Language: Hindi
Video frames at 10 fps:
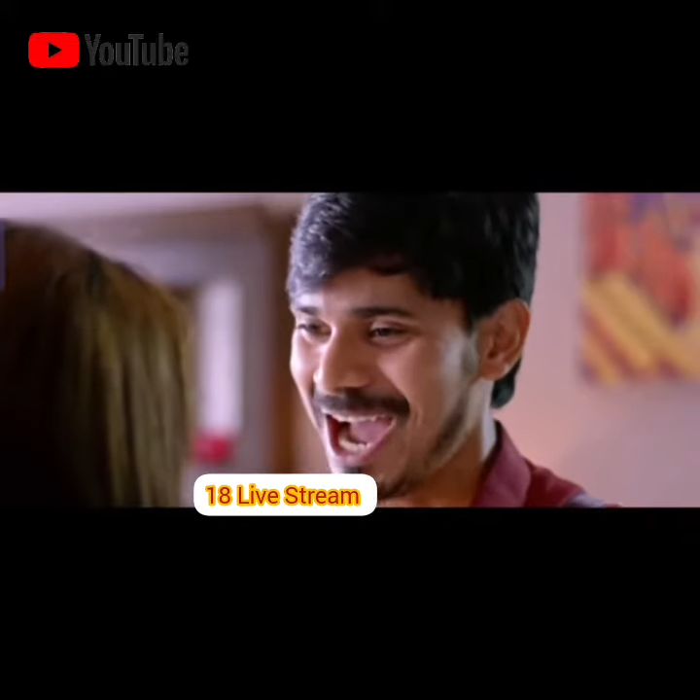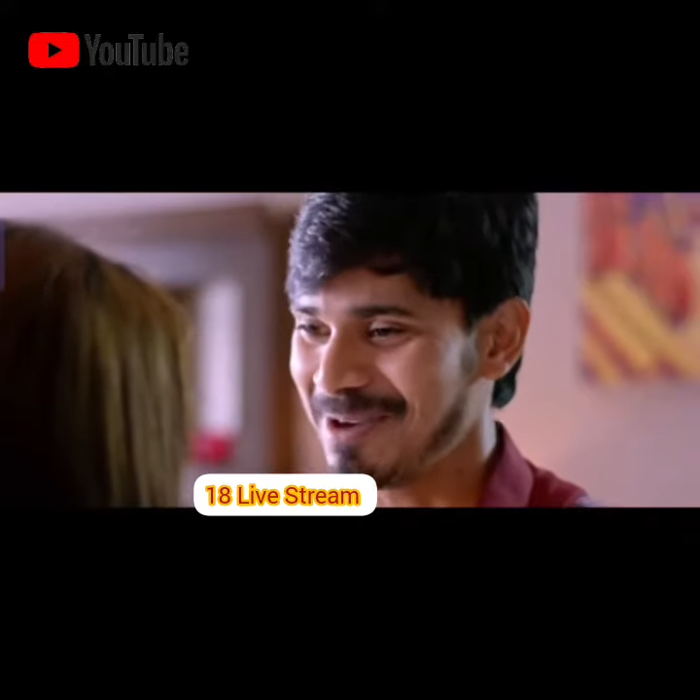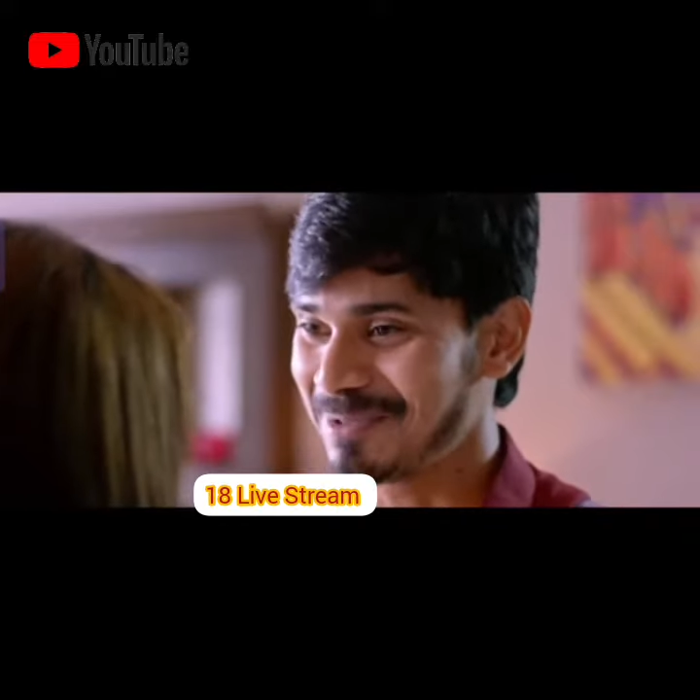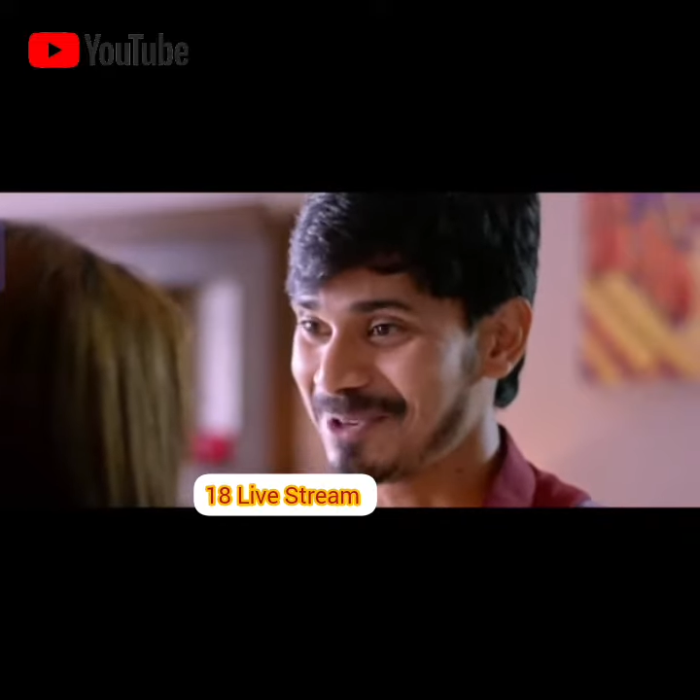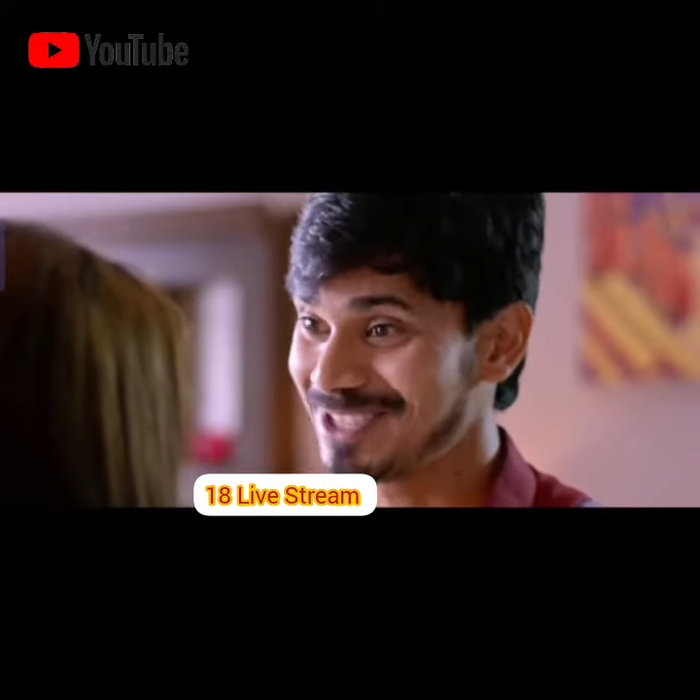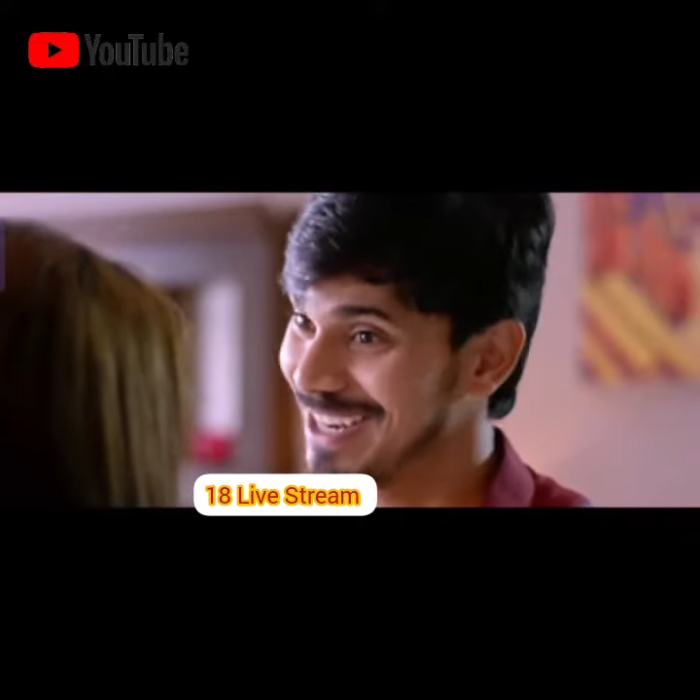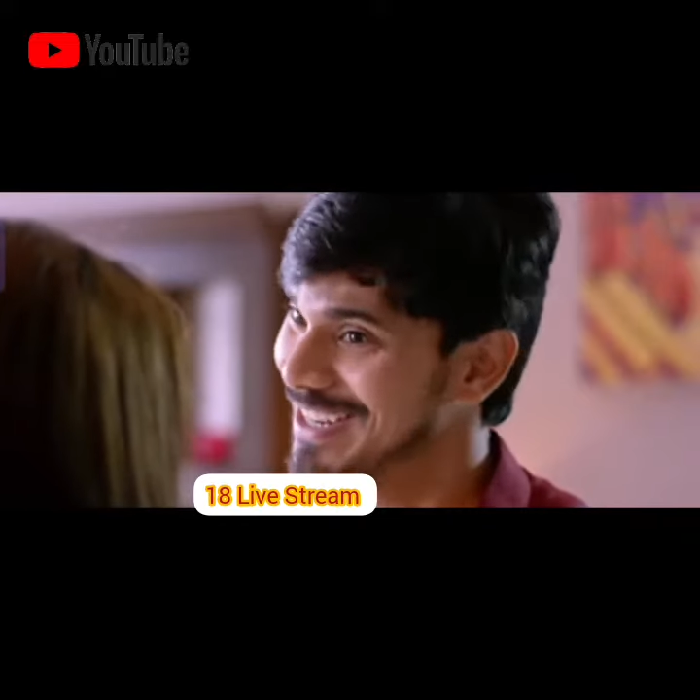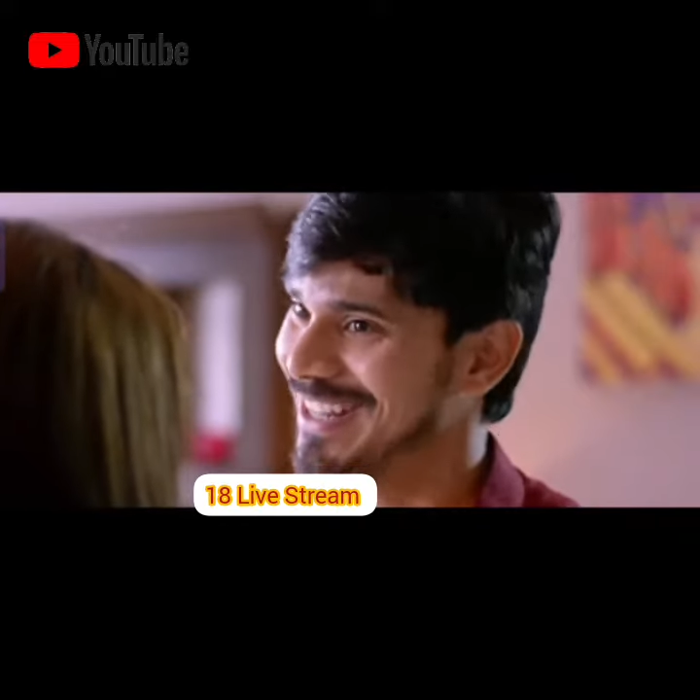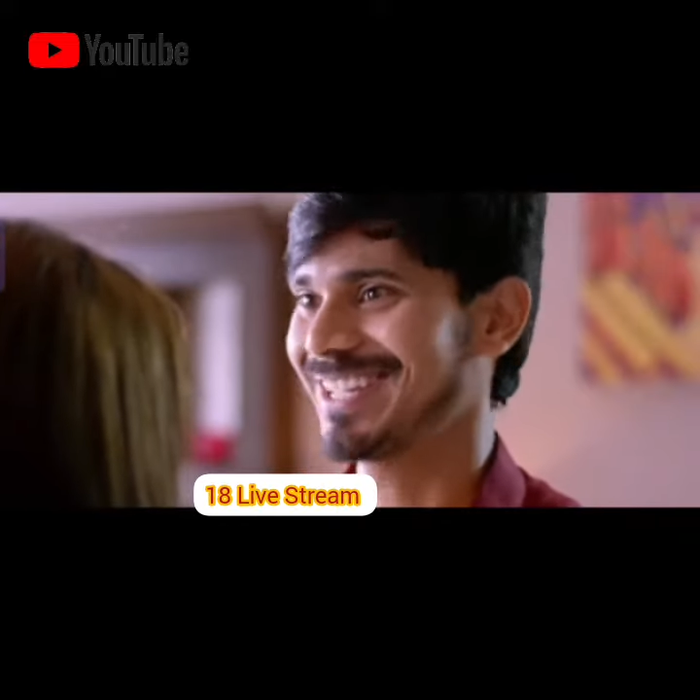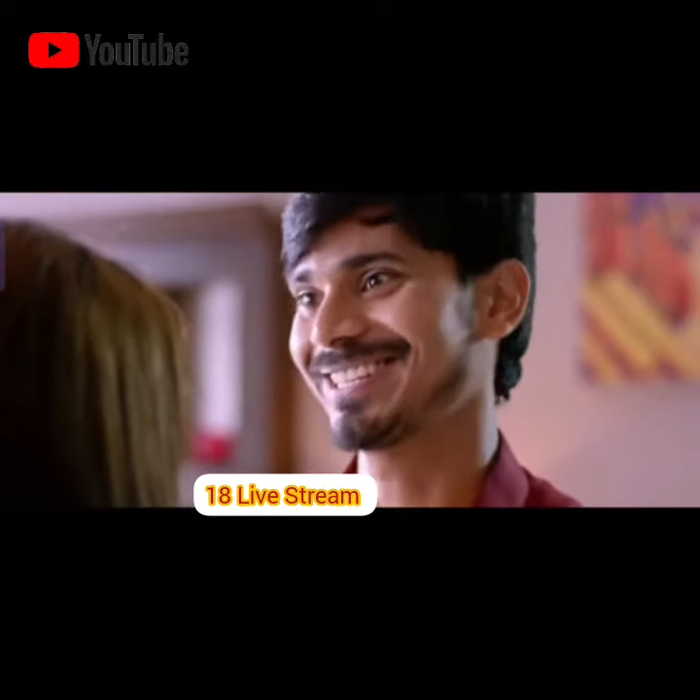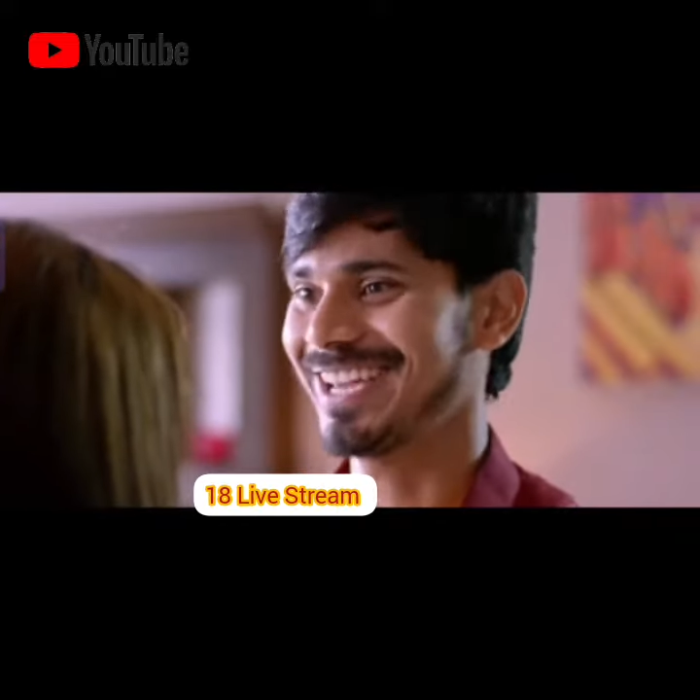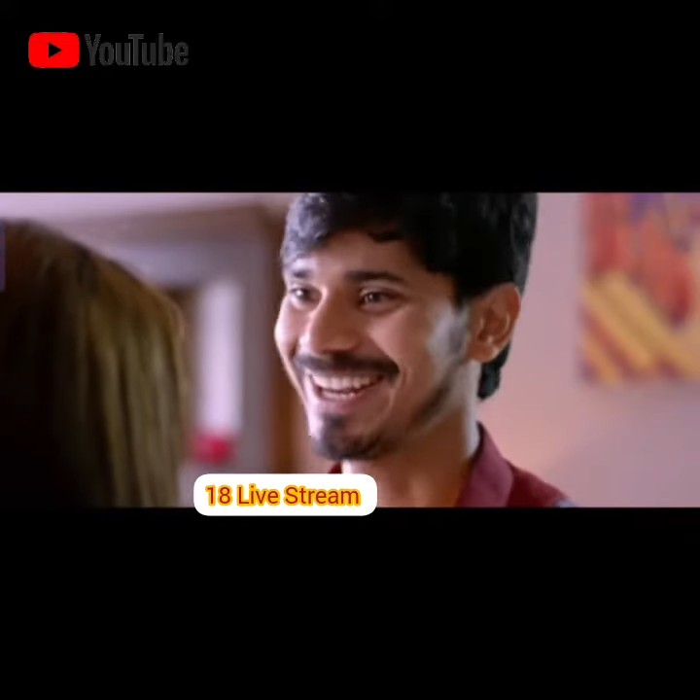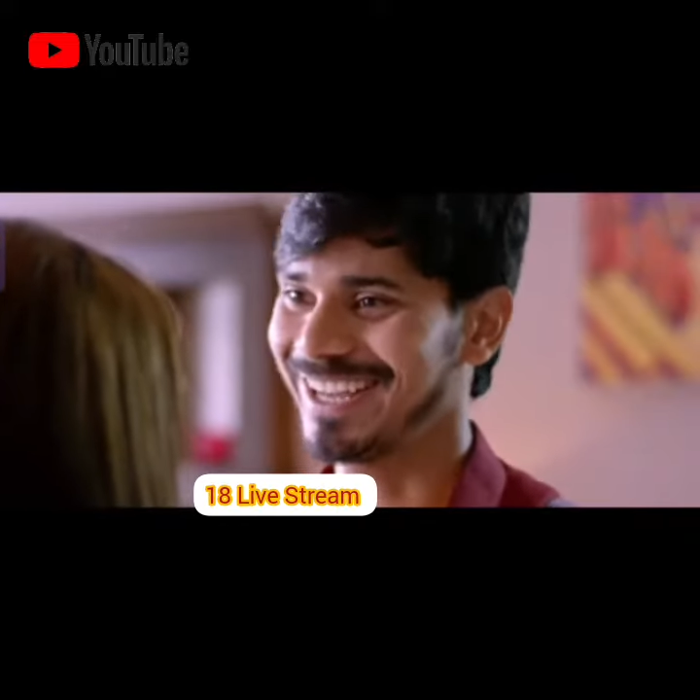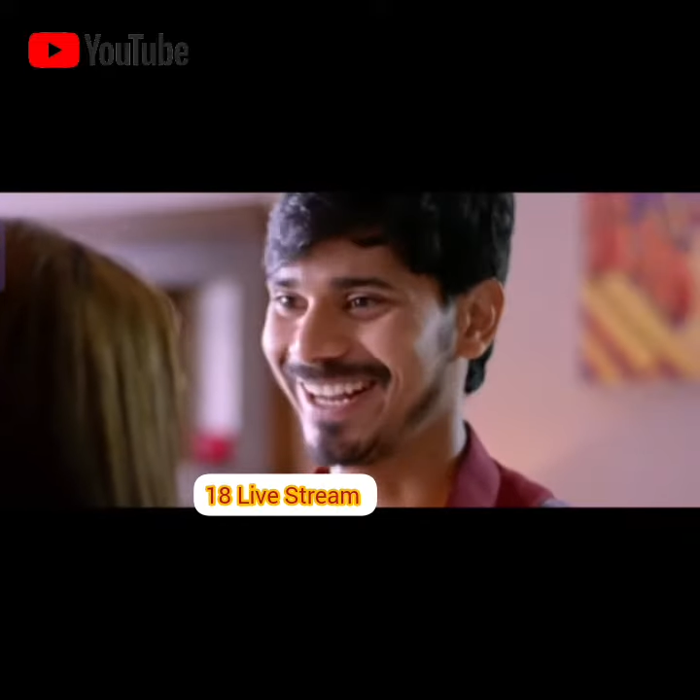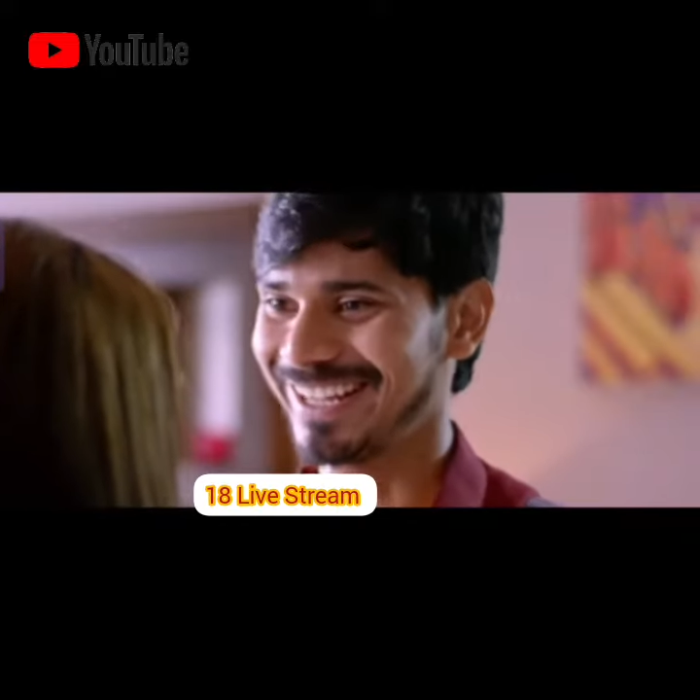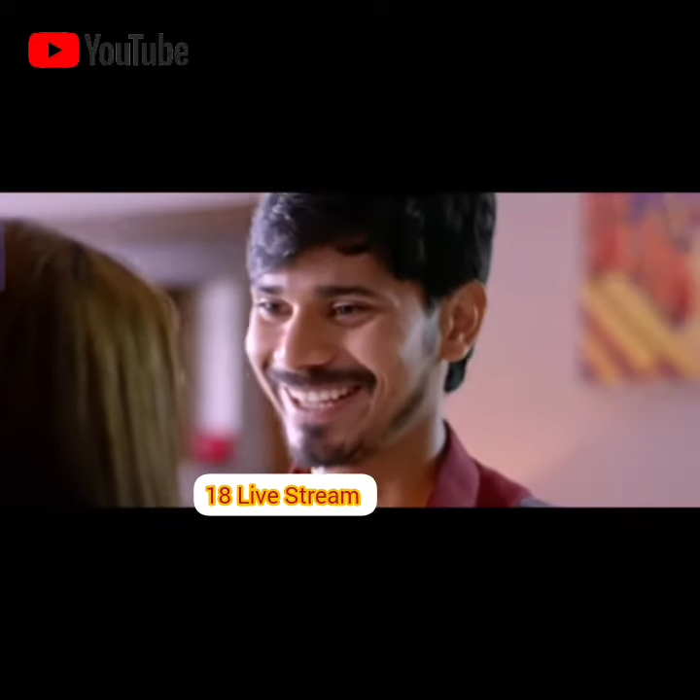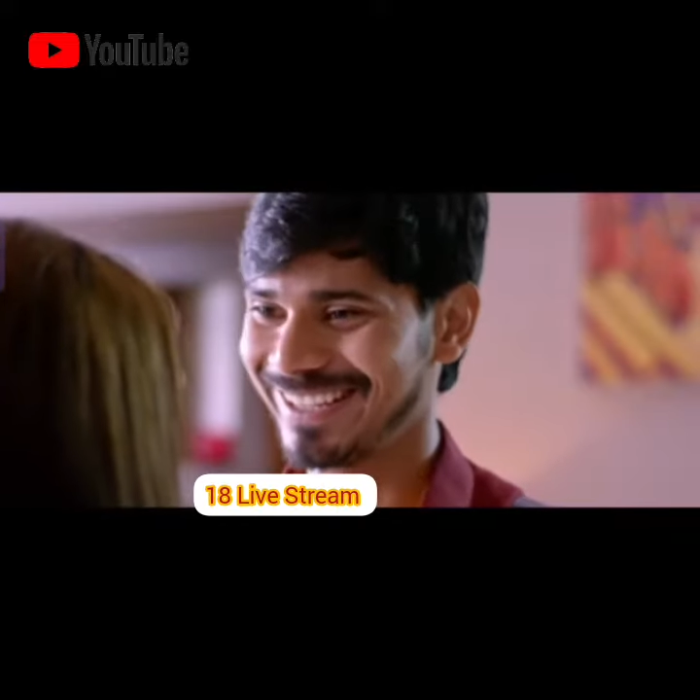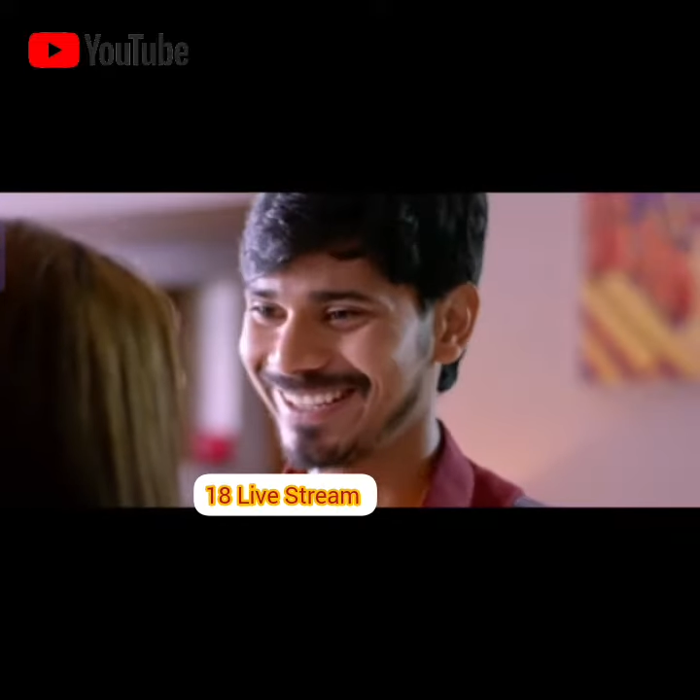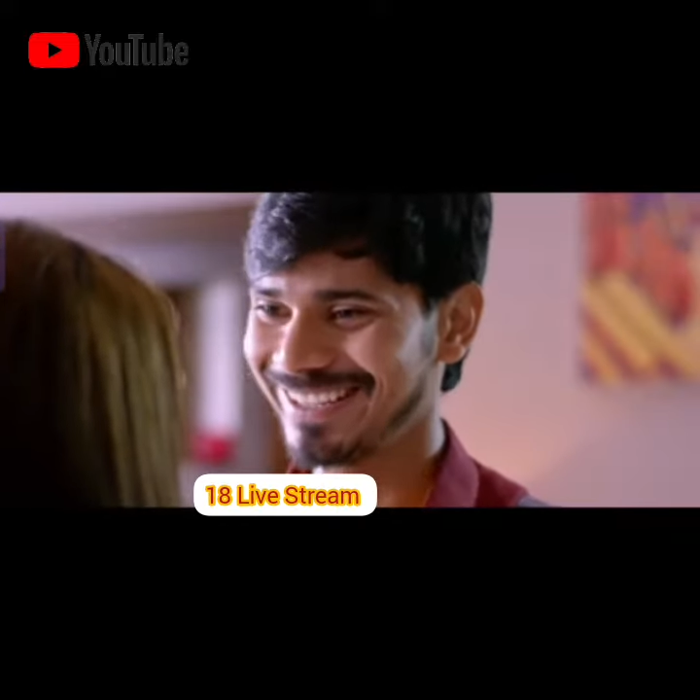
आपको जन्नत का सैर कराएंगे